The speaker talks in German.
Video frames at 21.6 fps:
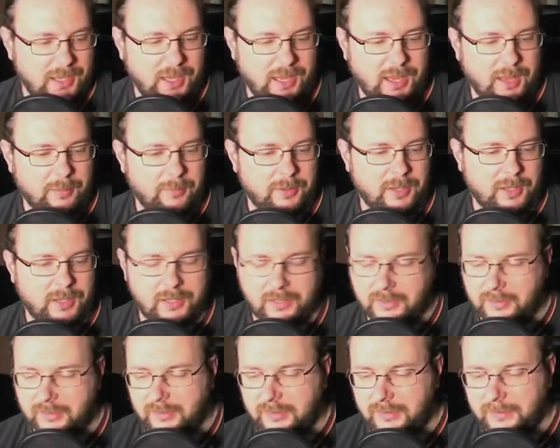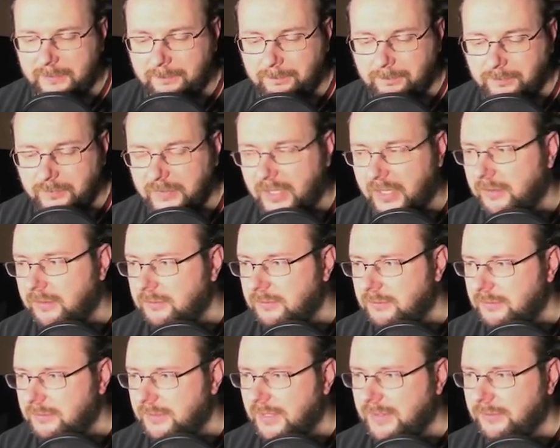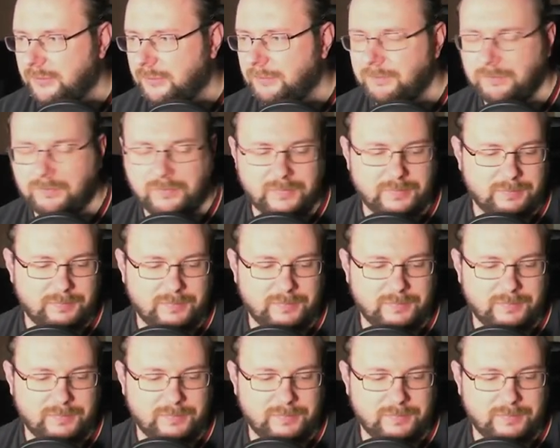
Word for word: Aber äh, ja, also